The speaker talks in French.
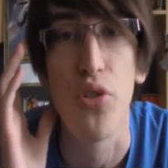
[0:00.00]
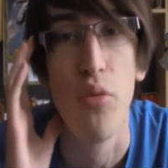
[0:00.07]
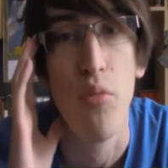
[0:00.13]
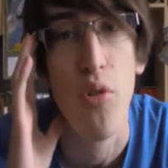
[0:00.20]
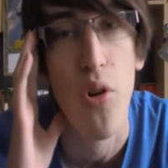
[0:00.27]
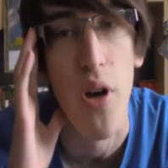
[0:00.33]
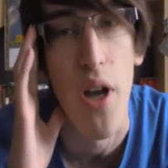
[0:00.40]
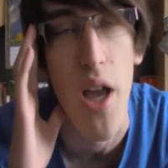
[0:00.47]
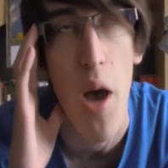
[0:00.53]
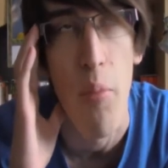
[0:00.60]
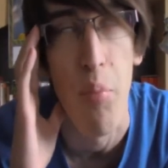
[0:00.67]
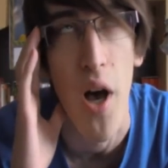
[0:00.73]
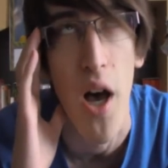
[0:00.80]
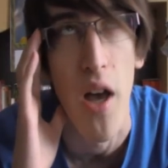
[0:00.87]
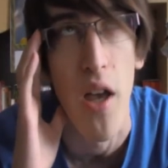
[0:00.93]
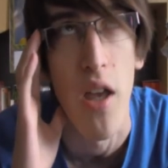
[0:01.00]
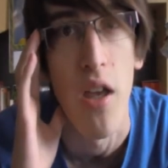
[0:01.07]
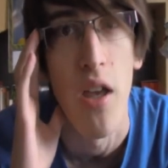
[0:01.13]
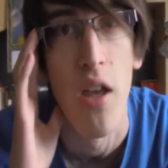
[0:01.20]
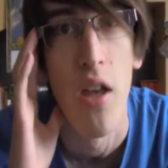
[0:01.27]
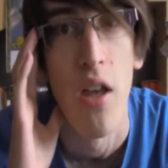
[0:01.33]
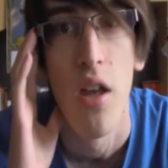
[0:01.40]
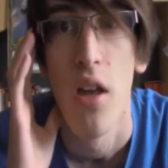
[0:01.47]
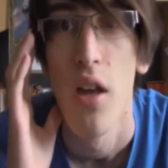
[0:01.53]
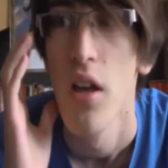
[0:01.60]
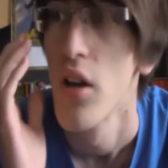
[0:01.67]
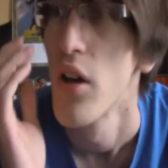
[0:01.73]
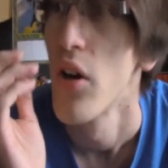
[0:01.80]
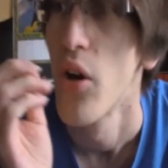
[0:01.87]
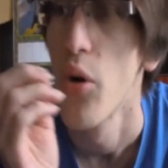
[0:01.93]
mot réapparaît,
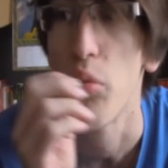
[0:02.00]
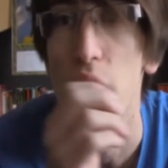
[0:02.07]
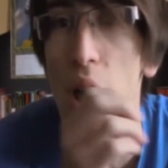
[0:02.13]
au bout d'un